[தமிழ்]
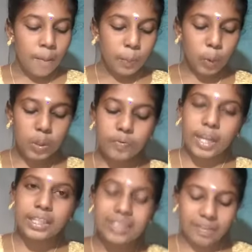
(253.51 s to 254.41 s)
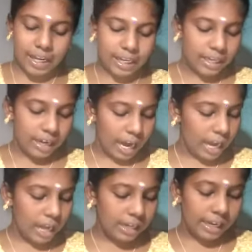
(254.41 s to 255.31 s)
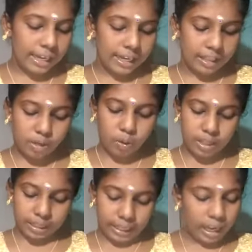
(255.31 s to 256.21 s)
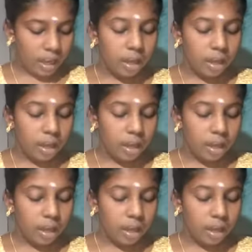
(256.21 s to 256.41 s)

மூணு வயது வரை நல்ல நிலையில் இருந்த குழந்தைக்கு